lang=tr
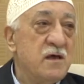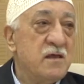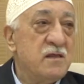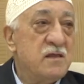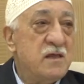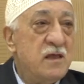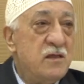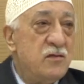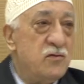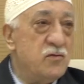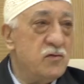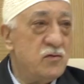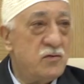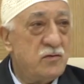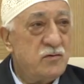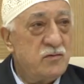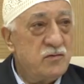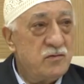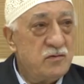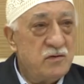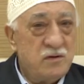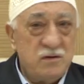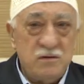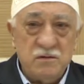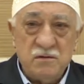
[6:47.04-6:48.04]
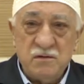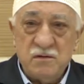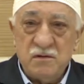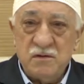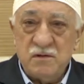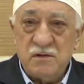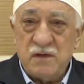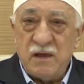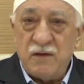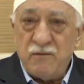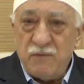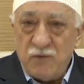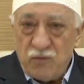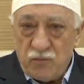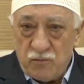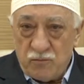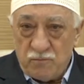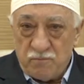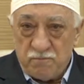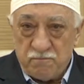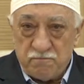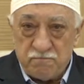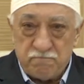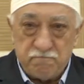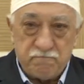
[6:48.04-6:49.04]
Ne diyor?
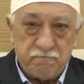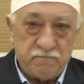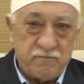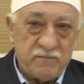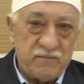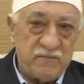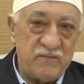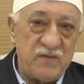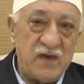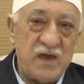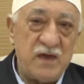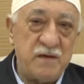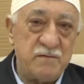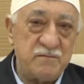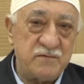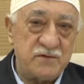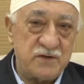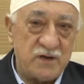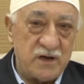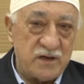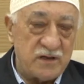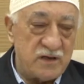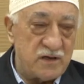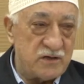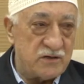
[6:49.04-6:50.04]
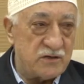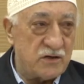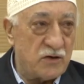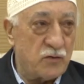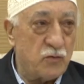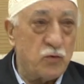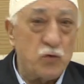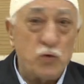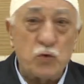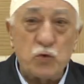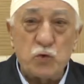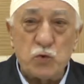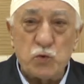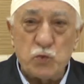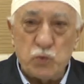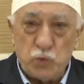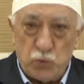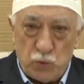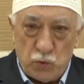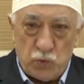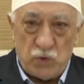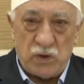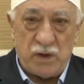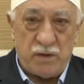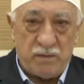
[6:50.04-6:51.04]
Tevehüm. Vehim sadece.
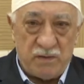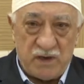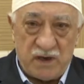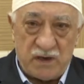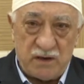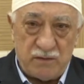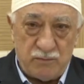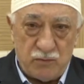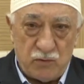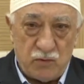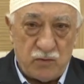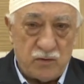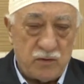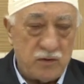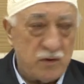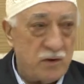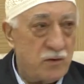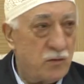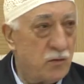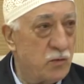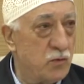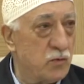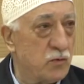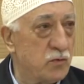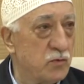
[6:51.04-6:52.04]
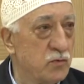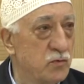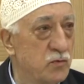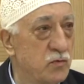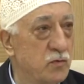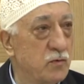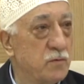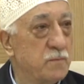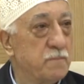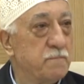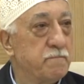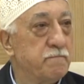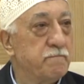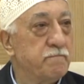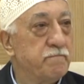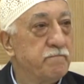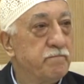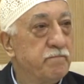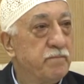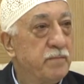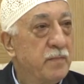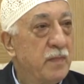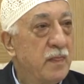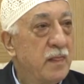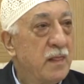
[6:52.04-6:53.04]
Kuruntu demek bu. Kuruntu.
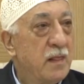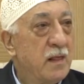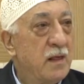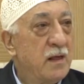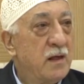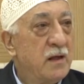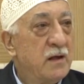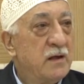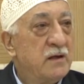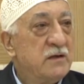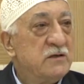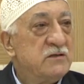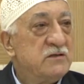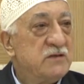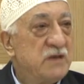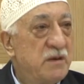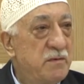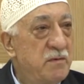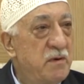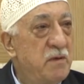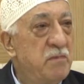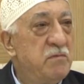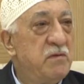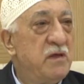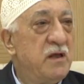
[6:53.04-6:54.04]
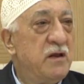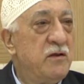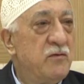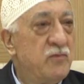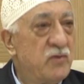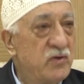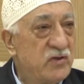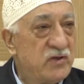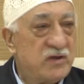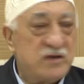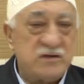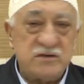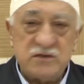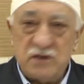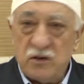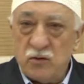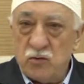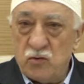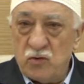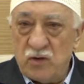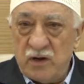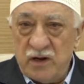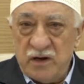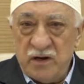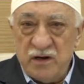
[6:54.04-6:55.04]
Sebepleri ve
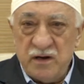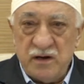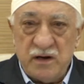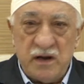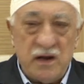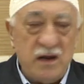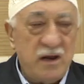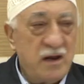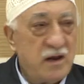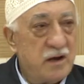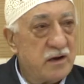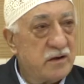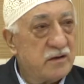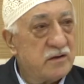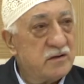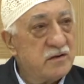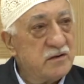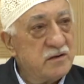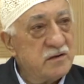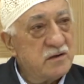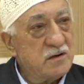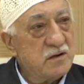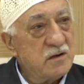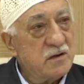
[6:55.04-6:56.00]
tezahürleri nelerdir?